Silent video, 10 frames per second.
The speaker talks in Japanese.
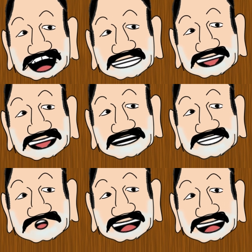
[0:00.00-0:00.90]
教育
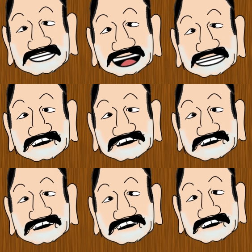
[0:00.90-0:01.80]
を受けたとして、
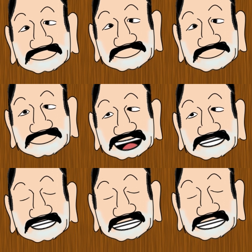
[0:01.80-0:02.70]
妊
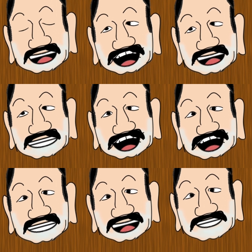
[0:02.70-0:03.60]
活するのが
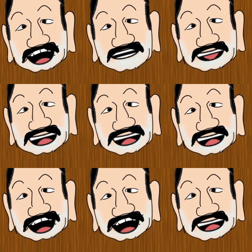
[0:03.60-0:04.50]
30代、40
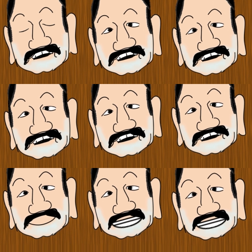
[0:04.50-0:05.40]
代では、
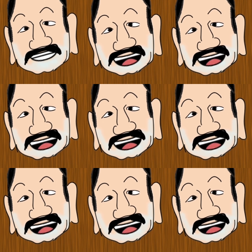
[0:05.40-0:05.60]
時間